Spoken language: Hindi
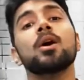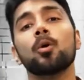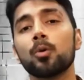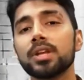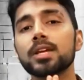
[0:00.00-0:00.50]

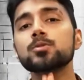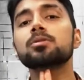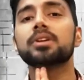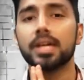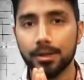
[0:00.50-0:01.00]
उनके जो
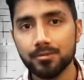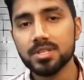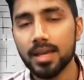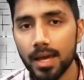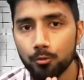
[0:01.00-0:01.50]
गिफ्ट्स
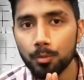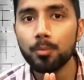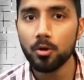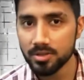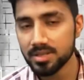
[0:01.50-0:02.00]
हैं वो मैं
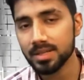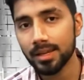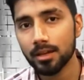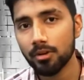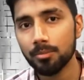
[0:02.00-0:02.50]
प्रोसेस नहीं
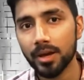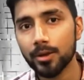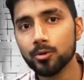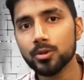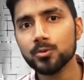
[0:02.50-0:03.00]
करवा पाया
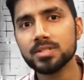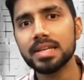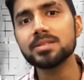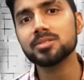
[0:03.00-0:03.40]
क्योंकि उसके